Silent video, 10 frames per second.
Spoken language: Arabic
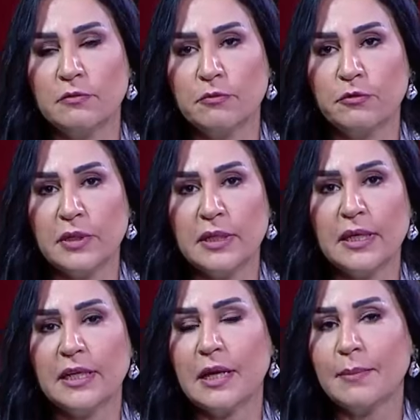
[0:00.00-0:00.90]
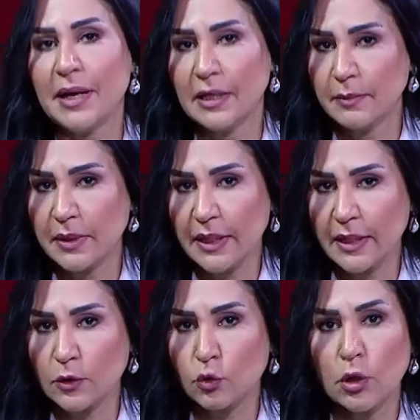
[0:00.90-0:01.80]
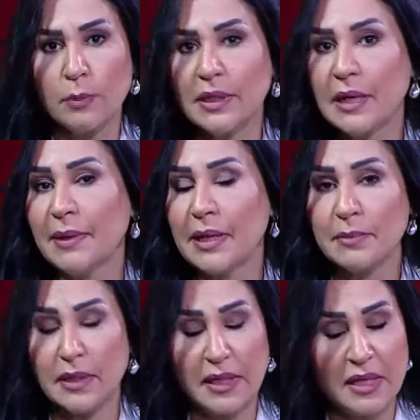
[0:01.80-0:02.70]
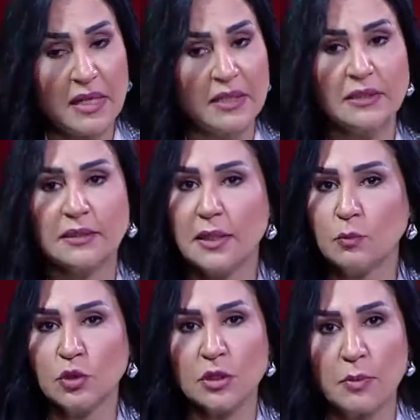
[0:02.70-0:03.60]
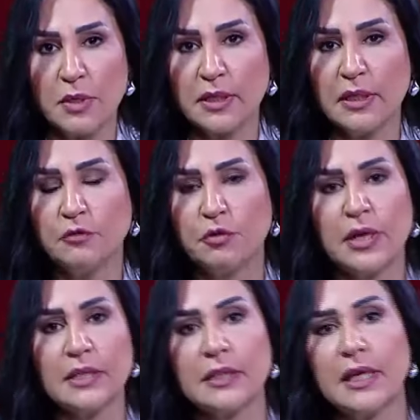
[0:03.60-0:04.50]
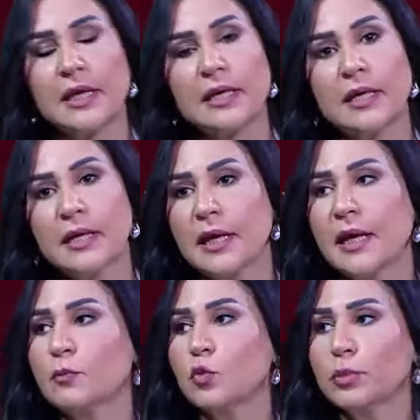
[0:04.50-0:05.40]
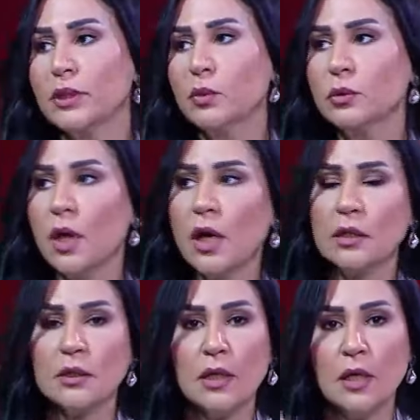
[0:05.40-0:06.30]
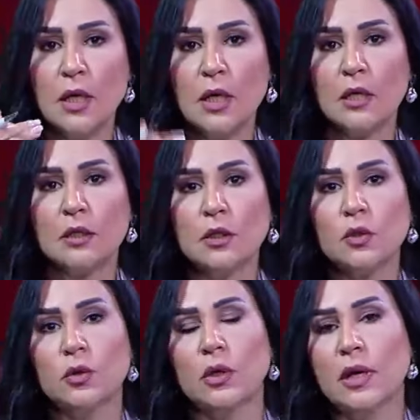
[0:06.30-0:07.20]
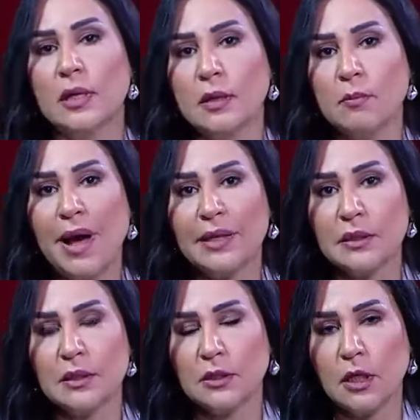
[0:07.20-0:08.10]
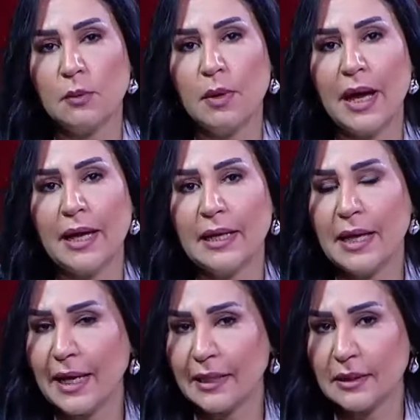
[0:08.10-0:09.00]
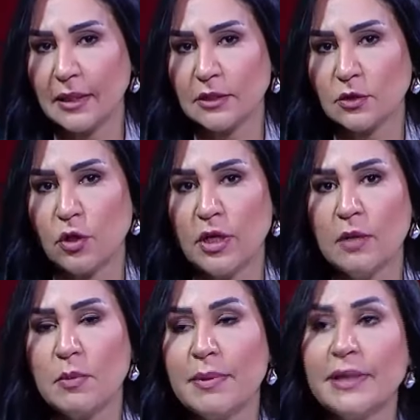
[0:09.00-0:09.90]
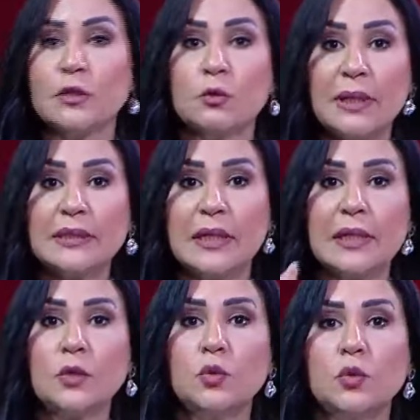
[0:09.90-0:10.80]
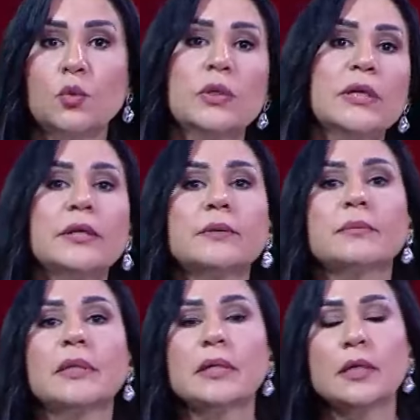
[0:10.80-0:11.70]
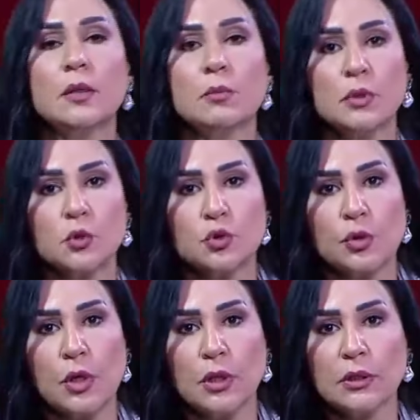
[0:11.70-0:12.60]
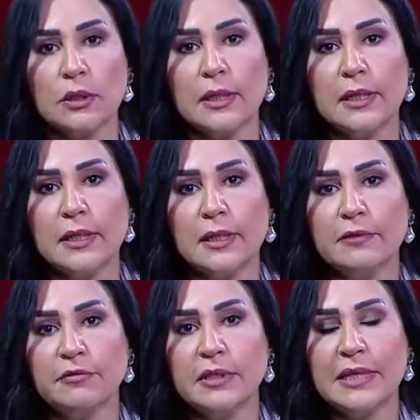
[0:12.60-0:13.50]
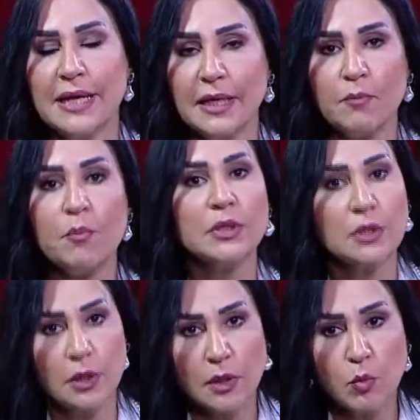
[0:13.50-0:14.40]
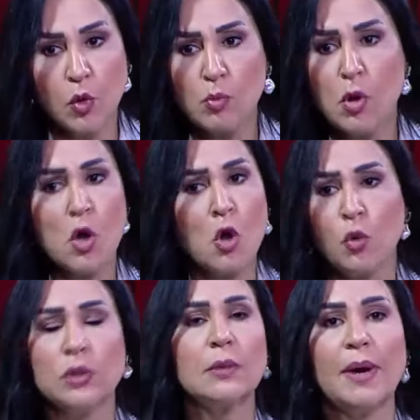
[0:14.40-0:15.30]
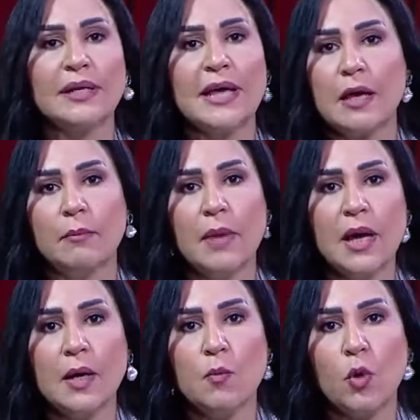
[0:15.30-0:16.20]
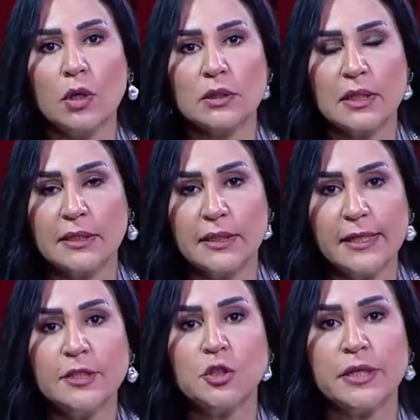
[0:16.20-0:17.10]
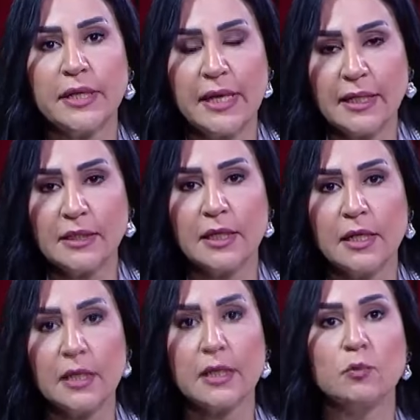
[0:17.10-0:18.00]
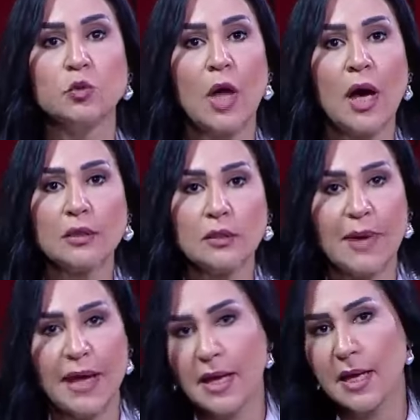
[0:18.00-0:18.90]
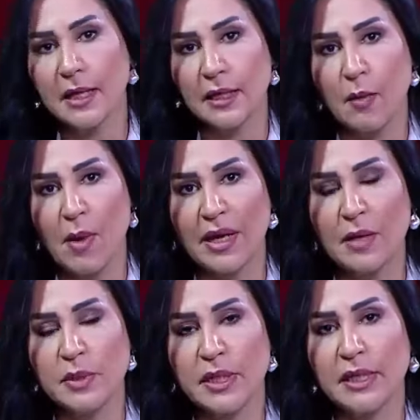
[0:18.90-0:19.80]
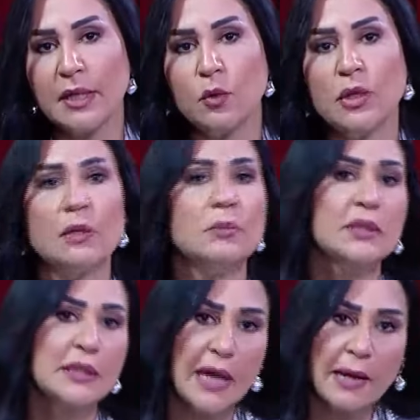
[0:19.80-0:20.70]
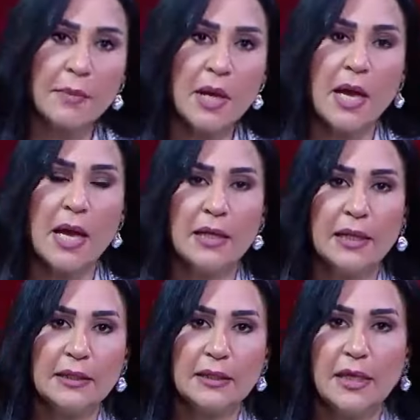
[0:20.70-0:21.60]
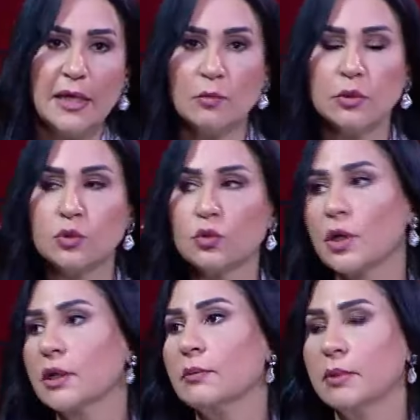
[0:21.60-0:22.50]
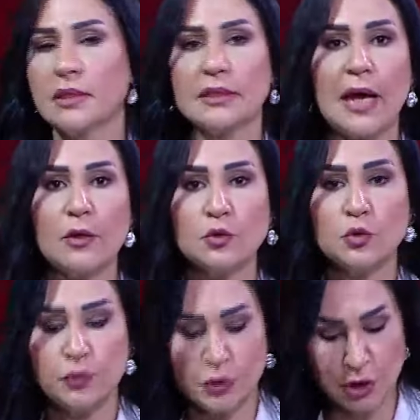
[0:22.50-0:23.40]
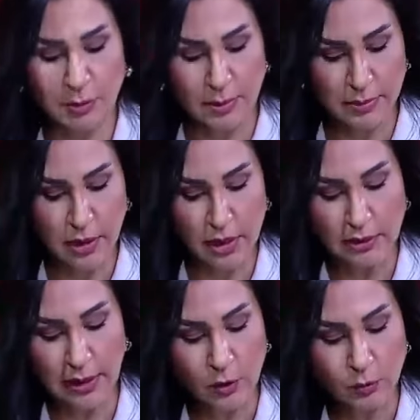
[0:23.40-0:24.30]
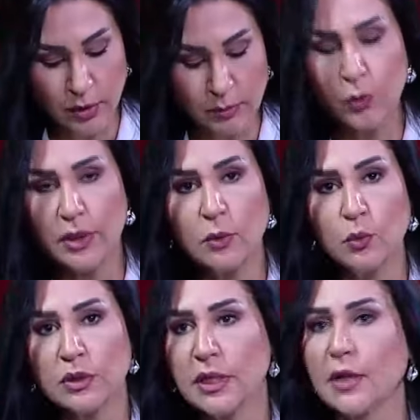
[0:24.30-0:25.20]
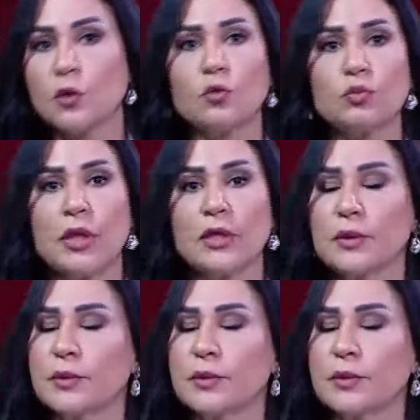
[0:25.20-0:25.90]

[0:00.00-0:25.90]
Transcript: في الجامعة الأمريكية طلاب الجامعة الأمريكية لسه مستمرين في الاحتجاج اللي قاموا بيه والنهاردة طلع آه، بعض الطلبة على أحد أسطح المباني وبدأ أنه يرمي المنشورات اللي فيها مطالبهم وطبعا أهمها مقاطعة الشركات اللي متعاقدة معاها الجامعة الأمريكية واللي بتدعم الاحتلال بصورة كبيرة تعالوا نشوف الشباب النهاردة كانوا بيعملوا إيه ونرجع لكم تاني